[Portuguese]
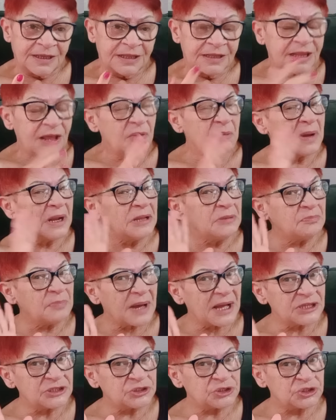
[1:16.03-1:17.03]
dei uma
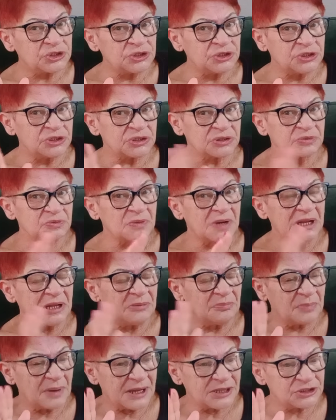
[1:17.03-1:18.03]
limpadinha, uma
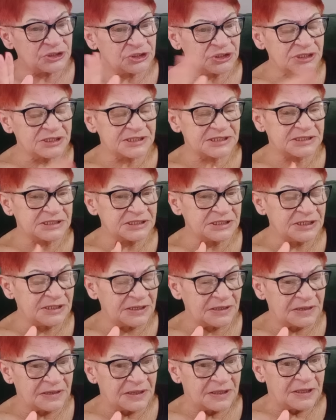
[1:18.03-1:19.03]
limpadinha assim,